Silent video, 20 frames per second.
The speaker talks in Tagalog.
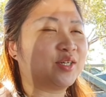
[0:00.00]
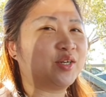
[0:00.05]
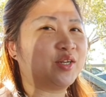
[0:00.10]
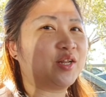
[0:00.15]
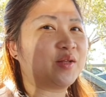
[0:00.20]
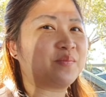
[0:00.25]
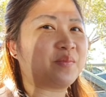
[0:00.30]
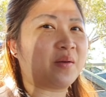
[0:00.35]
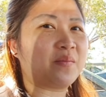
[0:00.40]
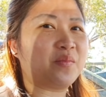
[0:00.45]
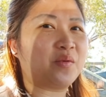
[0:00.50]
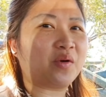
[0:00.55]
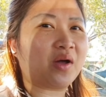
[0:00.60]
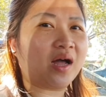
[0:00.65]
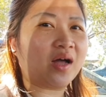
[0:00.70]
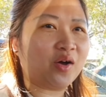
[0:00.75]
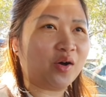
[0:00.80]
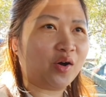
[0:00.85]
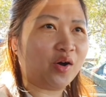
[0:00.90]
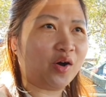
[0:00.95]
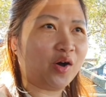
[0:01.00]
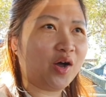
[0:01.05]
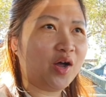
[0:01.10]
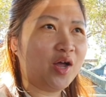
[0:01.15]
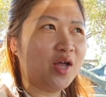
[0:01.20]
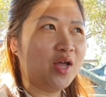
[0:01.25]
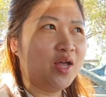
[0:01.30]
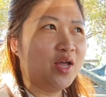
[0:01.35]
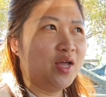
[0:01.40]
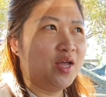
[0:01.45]
so nung nagpagbuka ko,
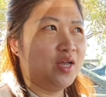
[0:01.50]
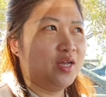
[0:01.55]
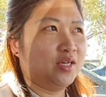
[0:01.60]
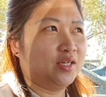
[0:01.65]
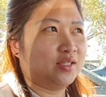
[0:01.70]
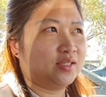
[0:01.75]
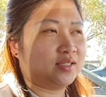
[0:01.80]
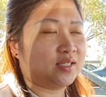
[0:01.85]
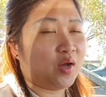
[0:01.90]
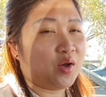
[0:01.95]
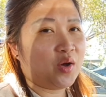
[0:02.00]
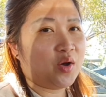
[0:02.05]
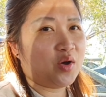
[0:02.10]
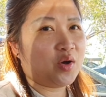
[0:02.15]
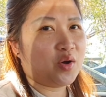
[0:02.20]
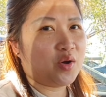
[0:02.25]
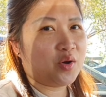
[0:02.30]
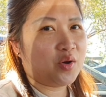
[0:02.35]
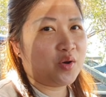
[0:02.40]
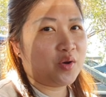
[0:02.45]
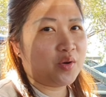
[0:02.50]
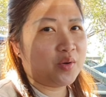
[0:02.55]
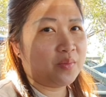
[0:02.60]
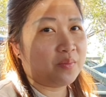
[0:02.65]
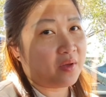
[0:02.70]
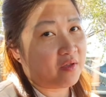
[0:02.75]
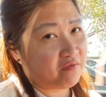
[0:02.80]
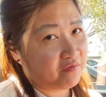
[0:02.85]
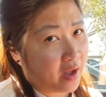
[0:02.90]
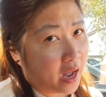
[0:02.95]
so
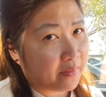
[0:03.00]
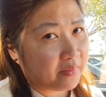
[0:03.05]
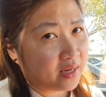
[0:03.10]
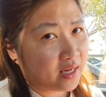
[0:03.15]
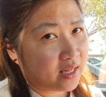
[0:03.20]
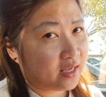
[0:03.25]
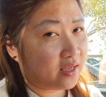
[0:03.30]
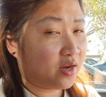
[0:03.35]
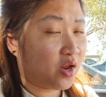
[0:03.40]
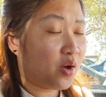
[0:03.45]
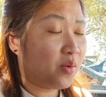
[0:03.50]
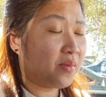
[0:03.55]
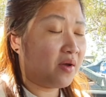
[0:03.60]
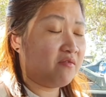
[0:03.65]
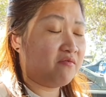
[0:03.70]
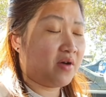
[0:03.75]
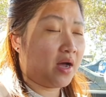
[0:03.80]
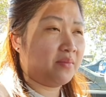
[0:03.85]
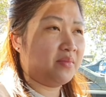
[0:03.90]
my family, you know, my